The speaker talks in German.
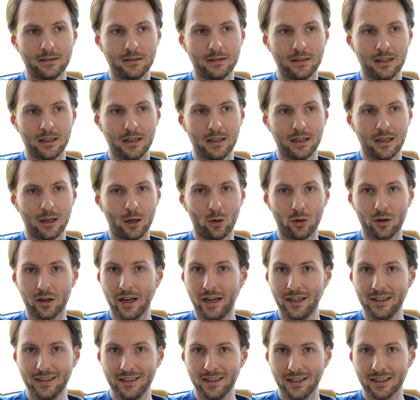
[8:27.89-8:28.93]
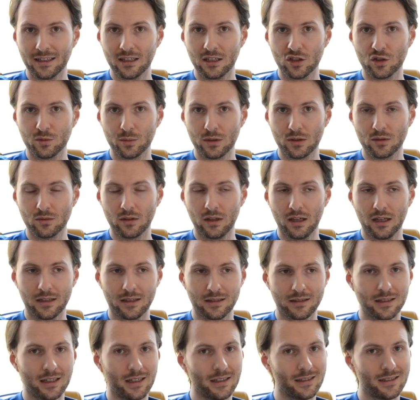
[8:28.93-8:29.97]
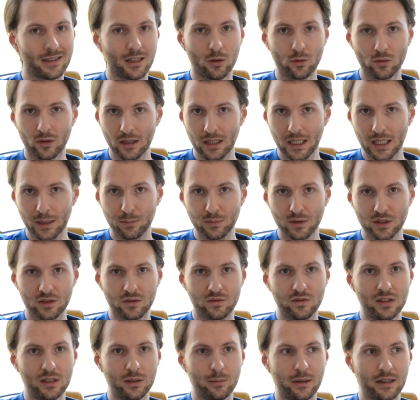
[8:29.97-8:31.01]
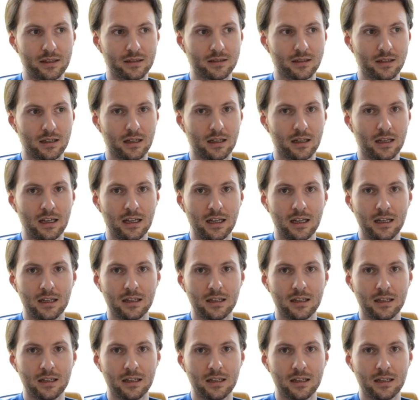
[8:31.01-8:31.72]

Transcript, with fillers: der auch keine Direktanspritzung hat. Das heißt, Sounderlebnis viel besser,